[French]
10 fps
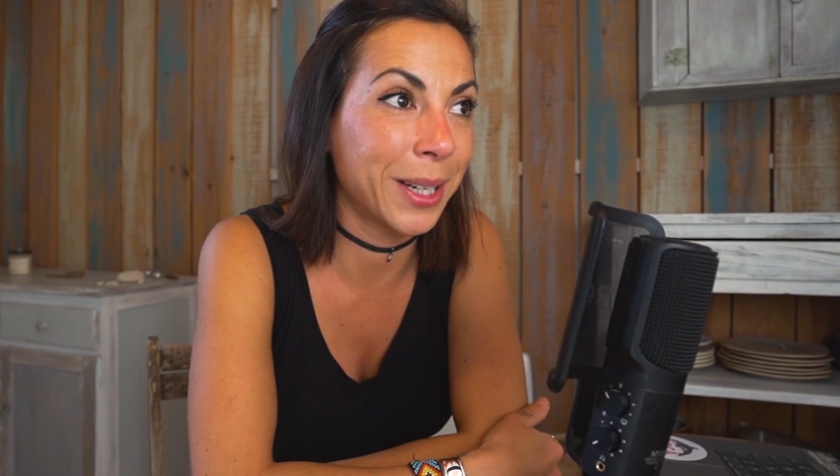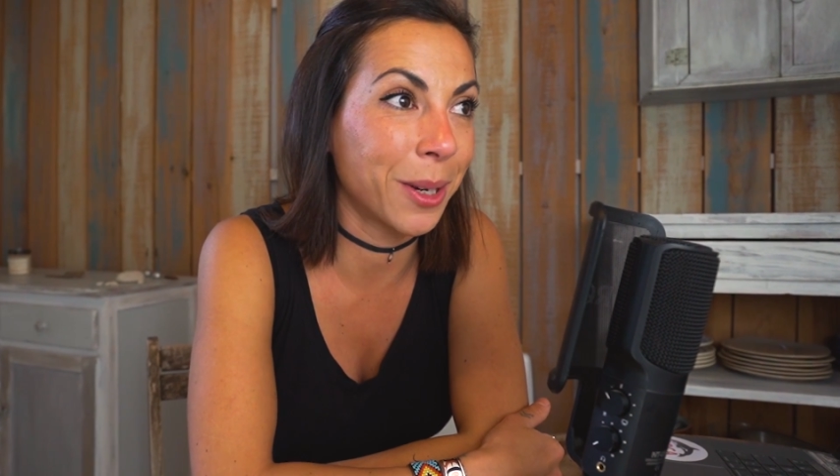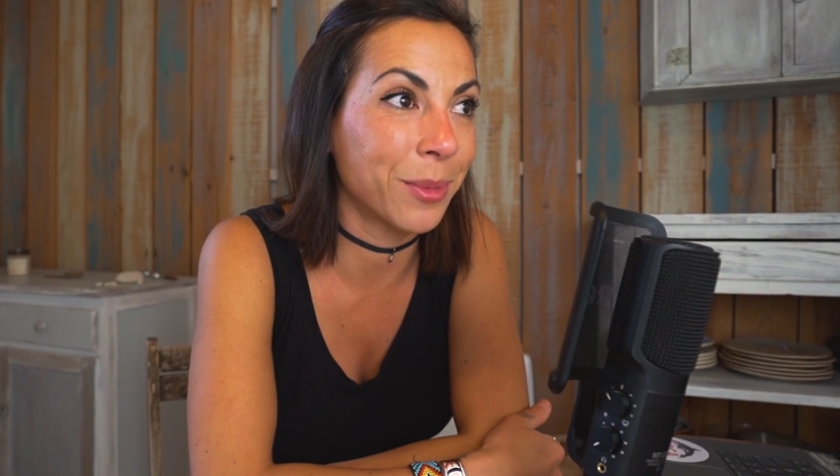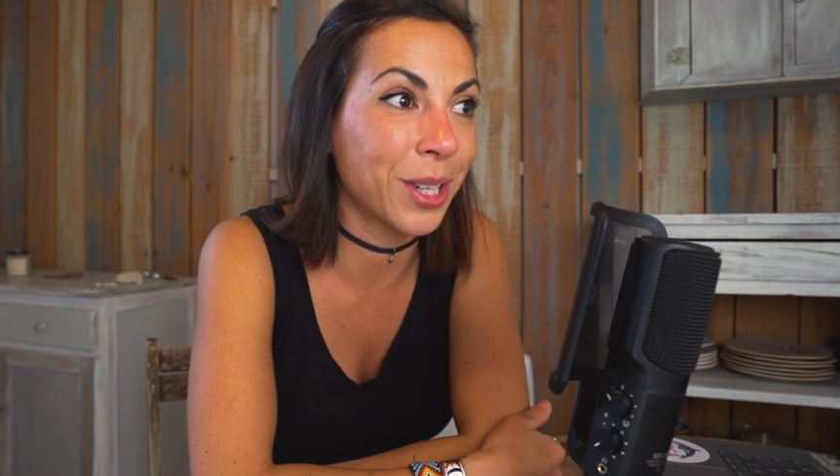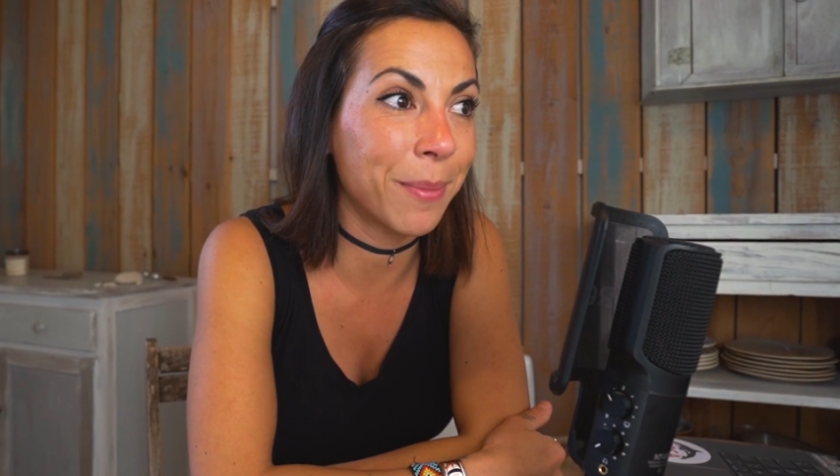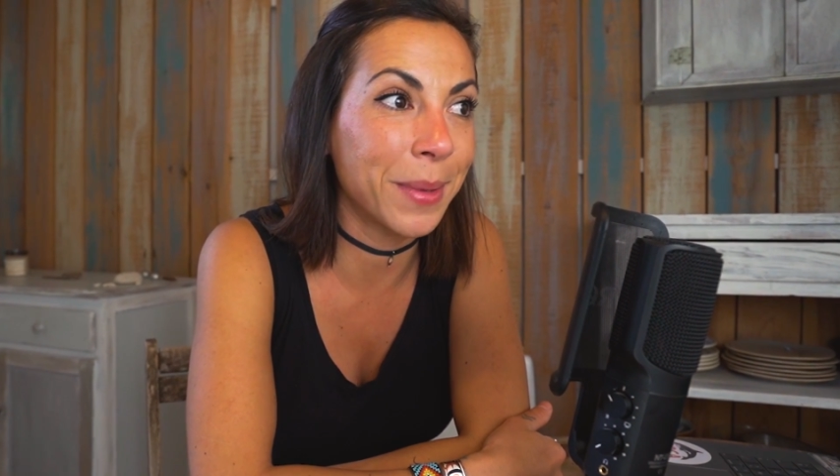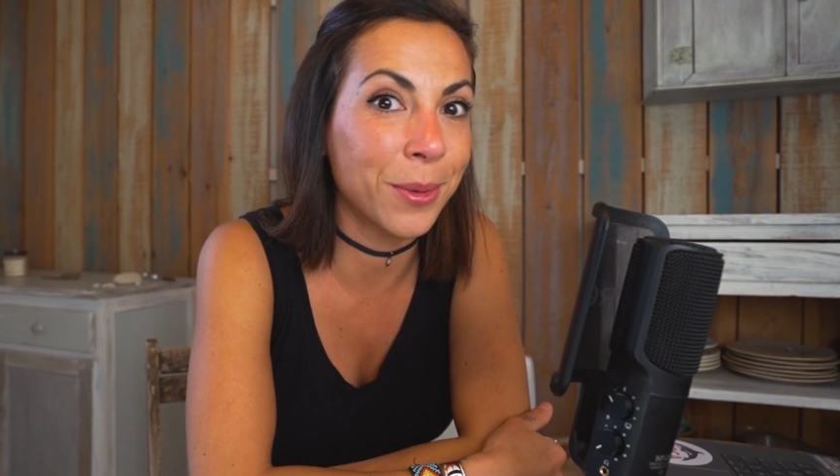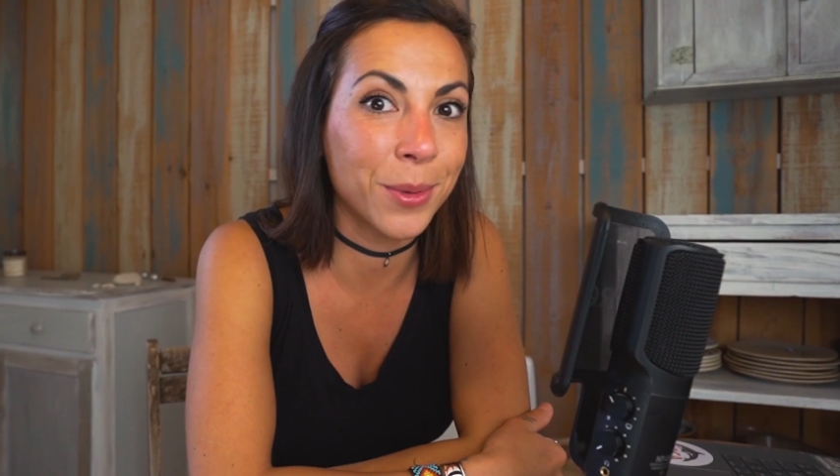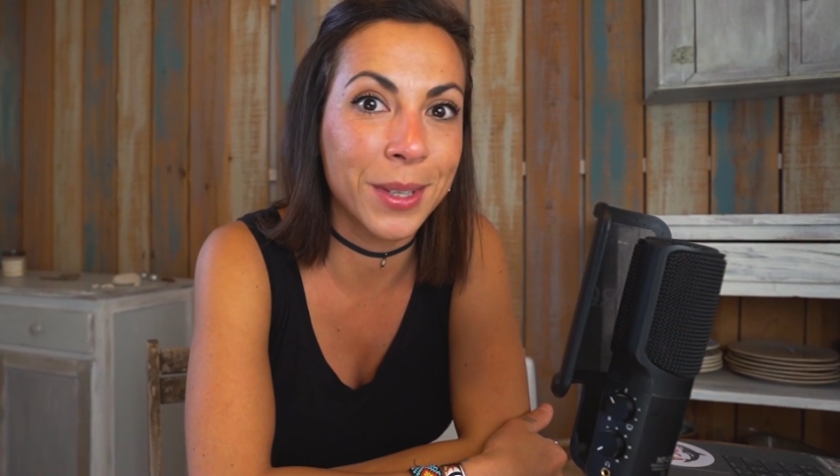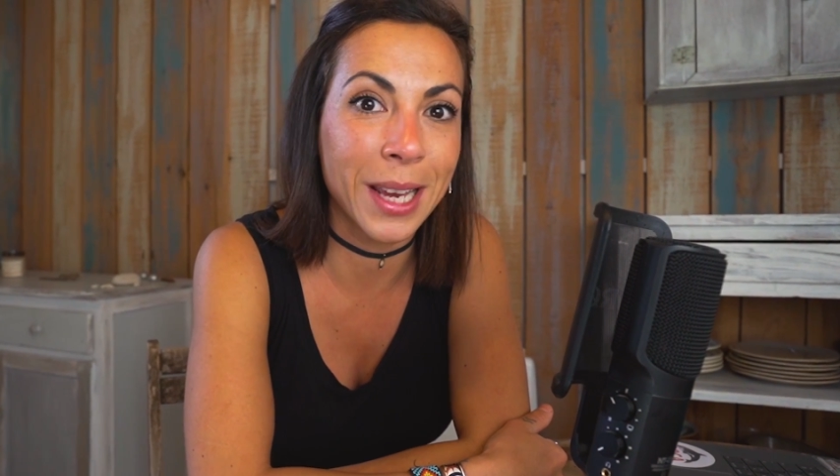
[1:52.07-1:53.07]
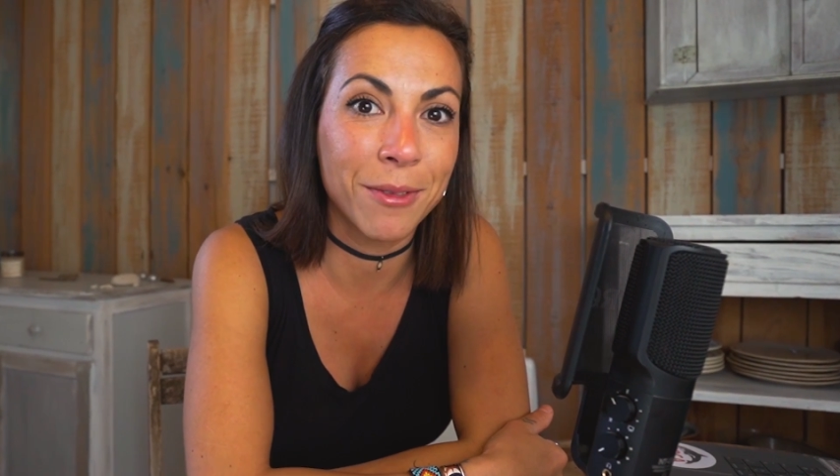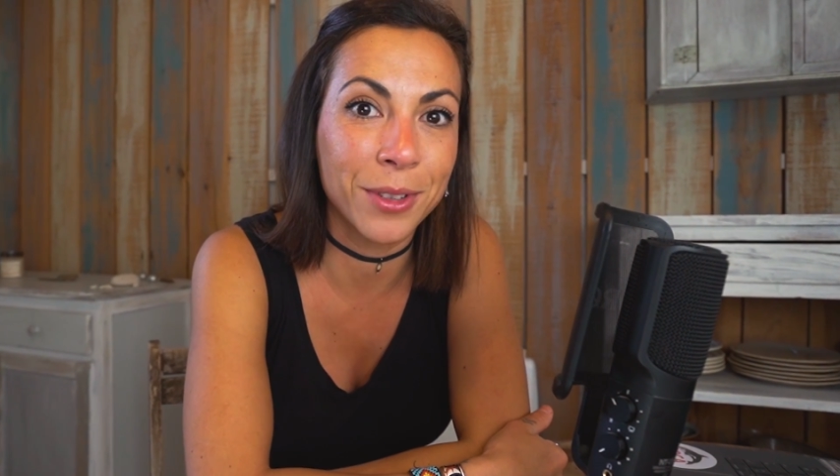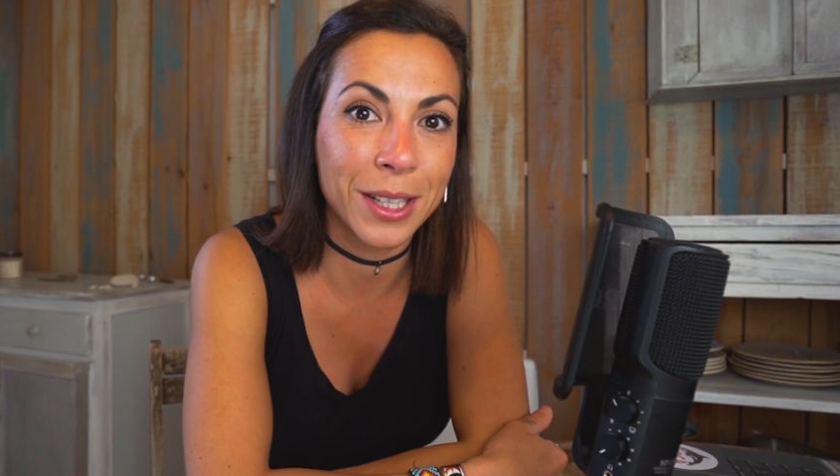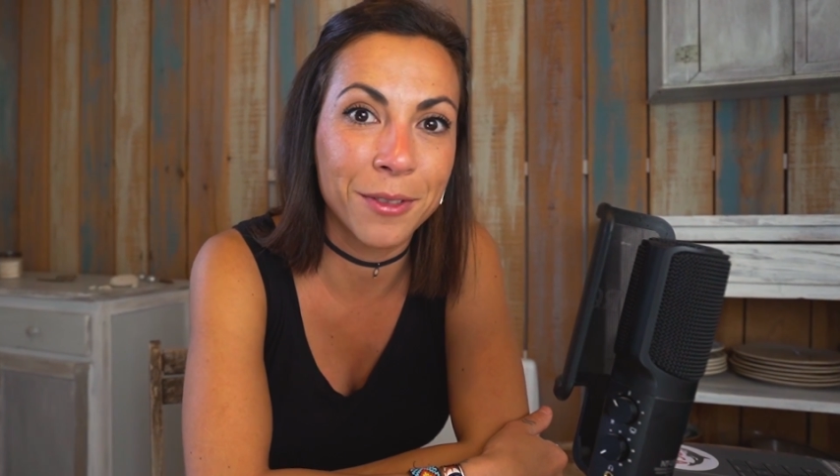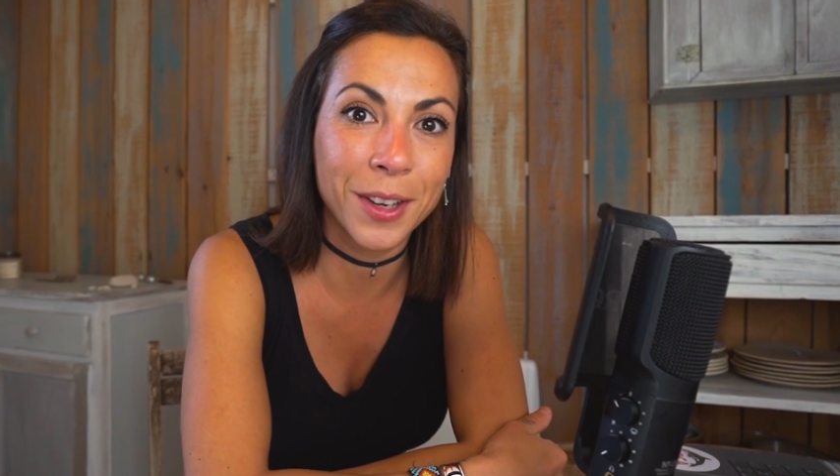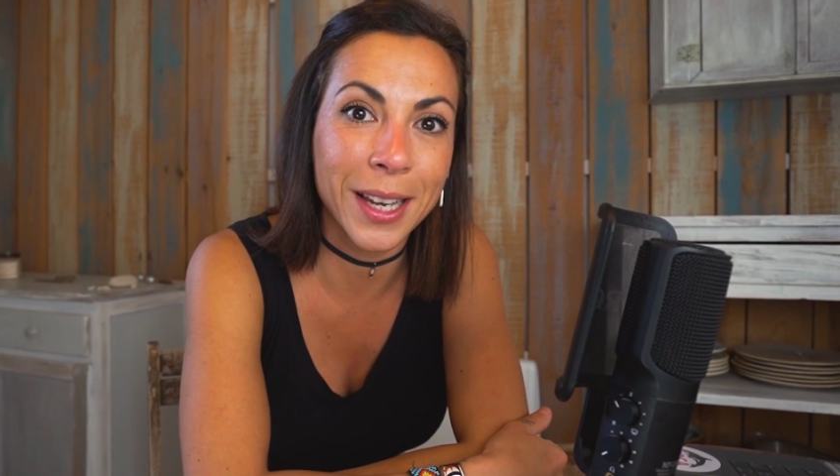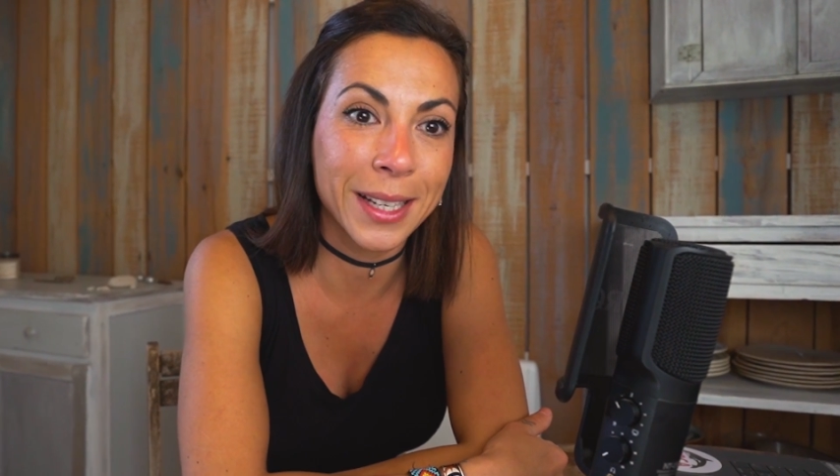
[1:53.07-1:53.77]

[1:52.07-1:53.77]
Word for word: comme jamais de ce qu'elle venait de faire